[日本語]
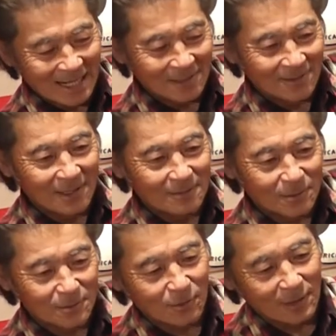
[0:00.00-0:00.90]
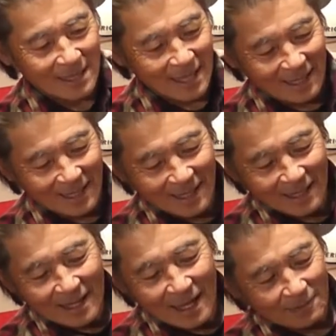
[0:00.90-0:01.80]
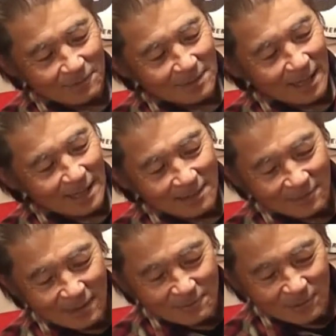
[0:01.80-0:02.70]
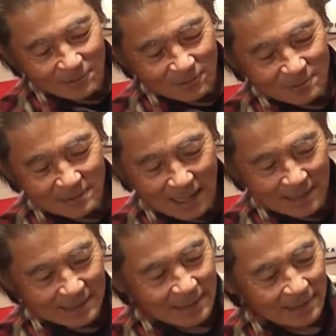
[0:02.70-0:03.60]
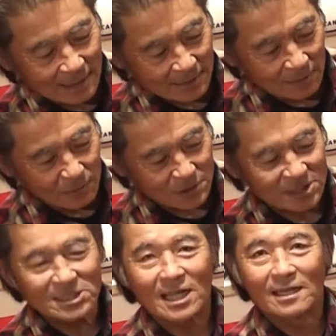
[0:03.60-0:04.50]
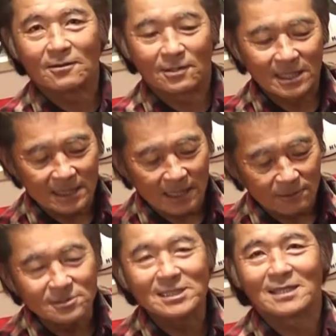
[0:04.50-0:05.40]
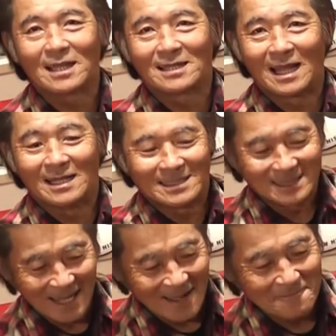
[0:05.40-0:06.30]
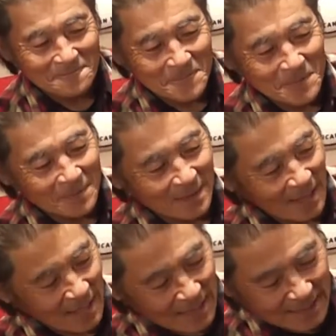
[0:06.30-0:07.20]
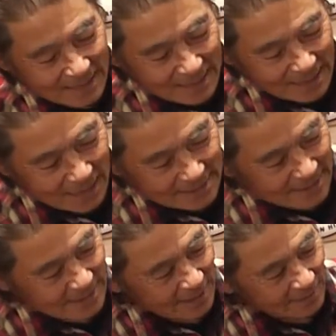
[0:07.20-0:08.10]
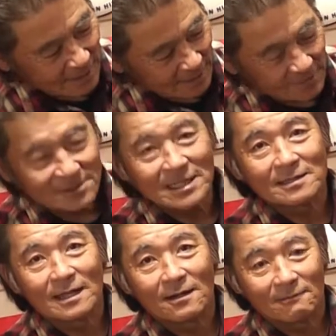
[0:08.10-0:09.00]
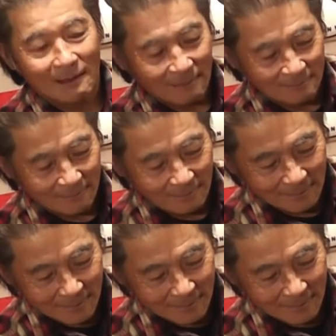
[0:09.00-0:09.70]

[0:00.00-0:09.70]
奈良の原木これねあの奈良の原木を買いに行ったんだけどもうしいたけの菌が打っちゃってあったんですねいや、しいたけの菌打っちゃってあんのかと。